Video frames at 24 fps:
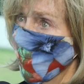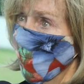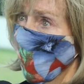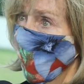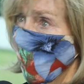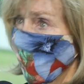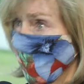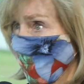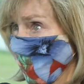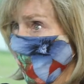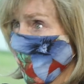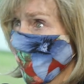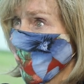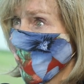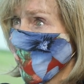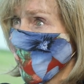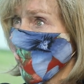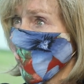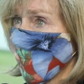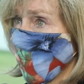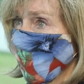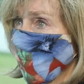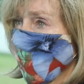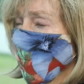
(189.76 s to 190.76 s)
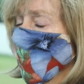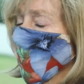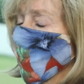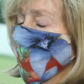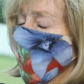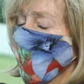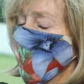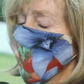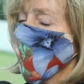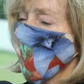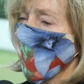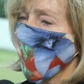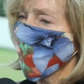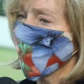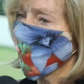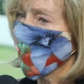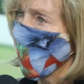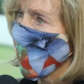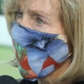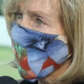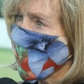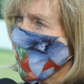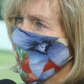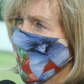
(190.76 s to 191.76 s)
máquinas, mas as
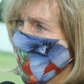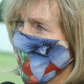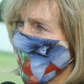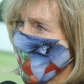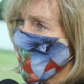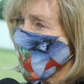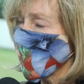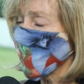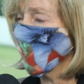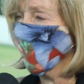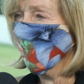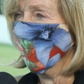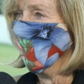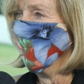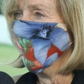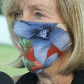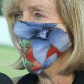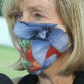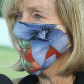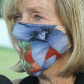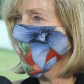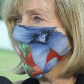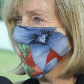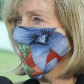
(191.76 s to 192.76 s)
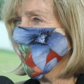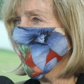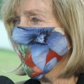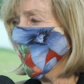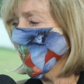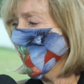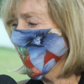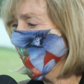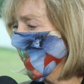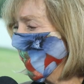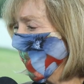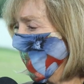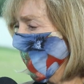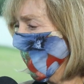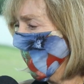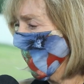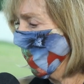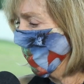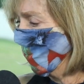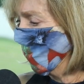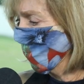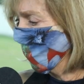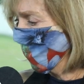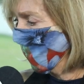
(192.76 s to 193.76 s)
máquinas tem
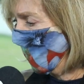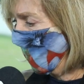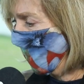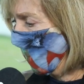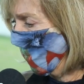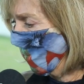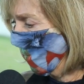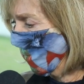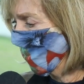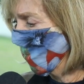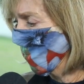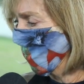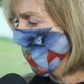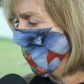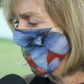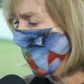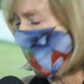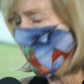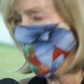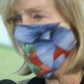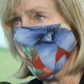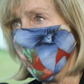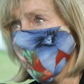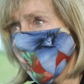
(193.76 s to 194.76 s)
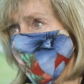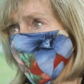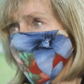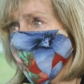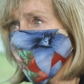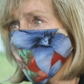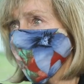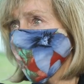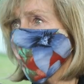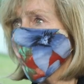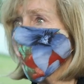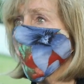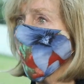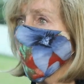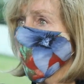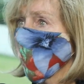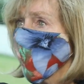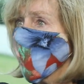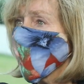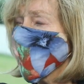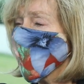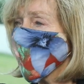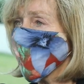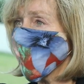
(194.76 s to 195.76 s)
um, papel
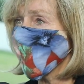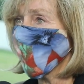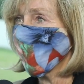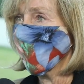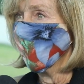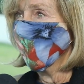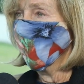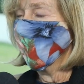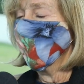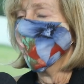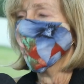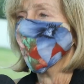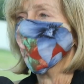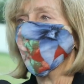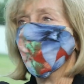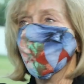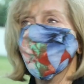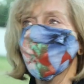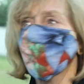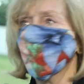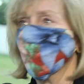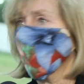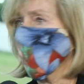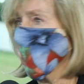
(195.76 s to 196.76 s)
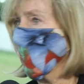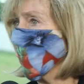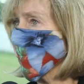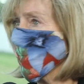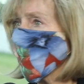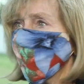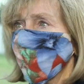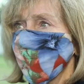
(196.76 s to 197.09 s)
depois. Cada